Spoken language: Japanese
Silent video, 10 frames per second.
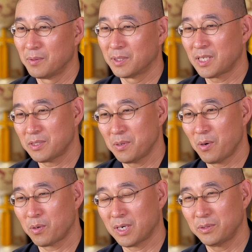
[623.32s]
私
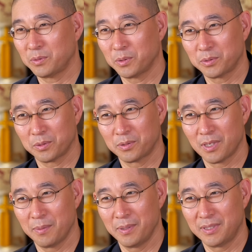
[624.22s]
は他の子と
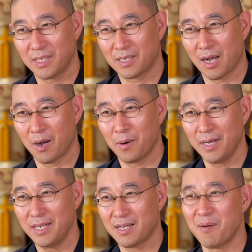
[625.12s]
比べて可
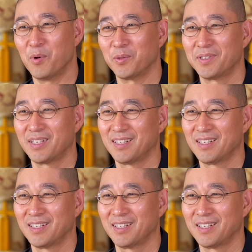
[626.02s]
愛いかも。